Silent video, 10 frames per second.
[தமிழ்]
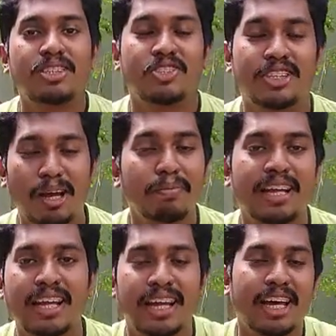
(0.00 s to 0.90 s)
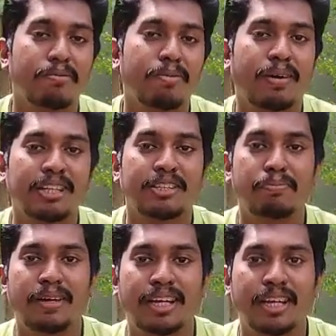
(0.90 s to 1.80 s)
ஸோ தமிழில் எல்லாருமே
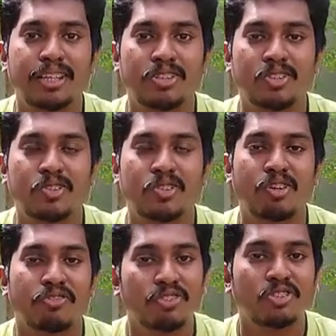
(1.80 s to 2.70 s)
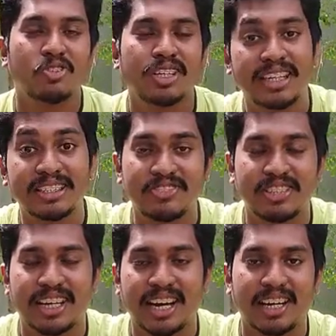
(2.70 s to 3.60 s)
பார்த்துருப்பீங்க ஸோ அஃப்கோர்ஸ் உங்கள் கெஸ்ட்
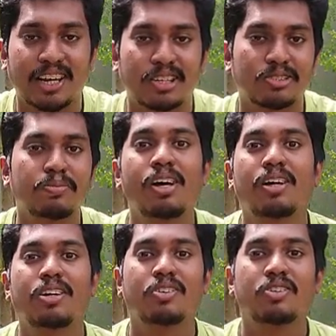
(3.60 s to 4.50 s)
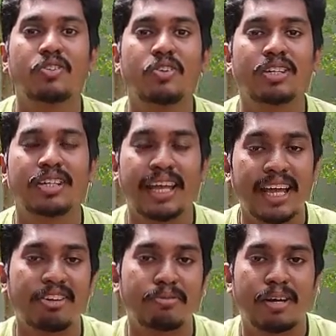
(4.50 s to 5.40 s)
வந்து கரெக்டாக இருக்கும் வந்து ஒரு
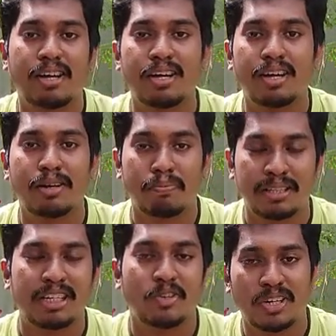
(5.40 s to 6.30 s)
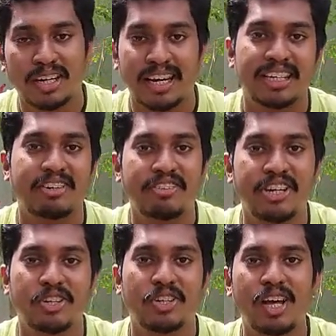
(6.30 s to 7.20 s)
கேக் பற்றின ஒரு ரிலேட்டட்
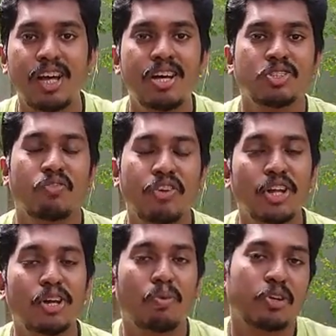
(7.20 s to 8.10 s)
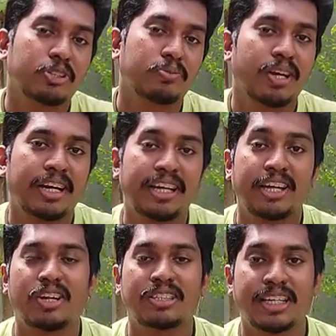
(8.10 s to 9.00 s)
வீடியோ தான் ஸோ வீடியோ போகிறதுக்கு முன்னாடி
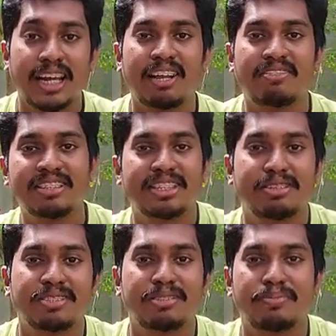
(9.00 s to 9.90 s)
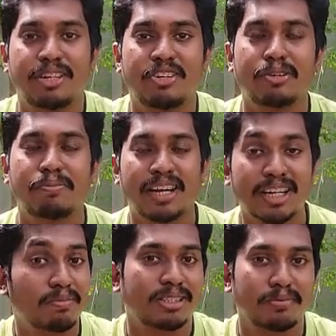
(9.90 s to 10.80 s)
என்னோட சேனலை ஃபஸ்ட் டைம் விசிட் பண்ணுறவங்க
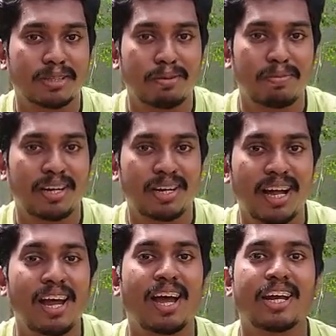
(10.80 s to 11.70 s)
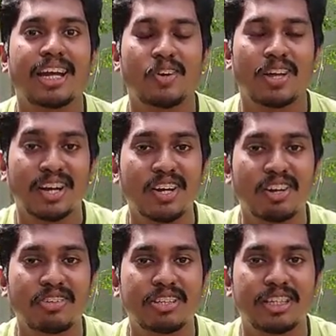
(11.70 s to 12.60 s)
மறக்காமல் சப்ஸ்கிரைப் பண்ணிடுங்க அண்ட் என்னோட
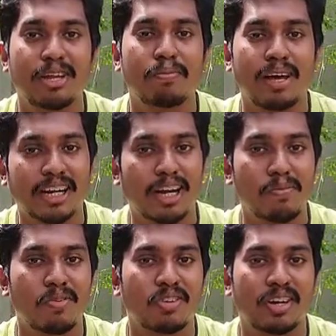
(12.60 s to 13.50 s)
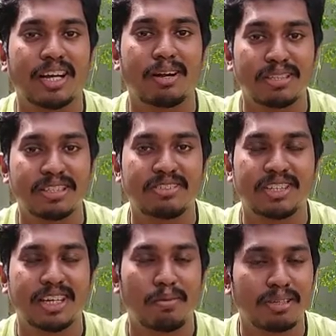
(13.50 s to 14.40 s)
ரெகுலர் வியூஸ்லாம் மறக்காமல் உங்களோட கமெண்ட்ஸை
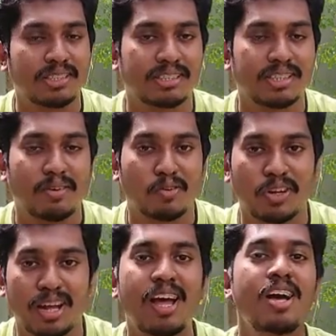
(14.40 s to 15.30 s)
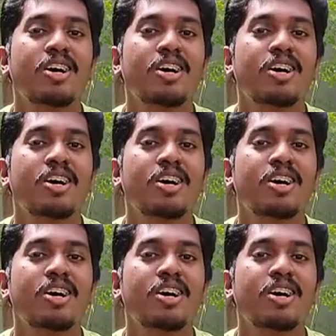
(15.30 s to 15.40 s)
வந்து கமெண்ட் செக்ஷனில் கொடுங்க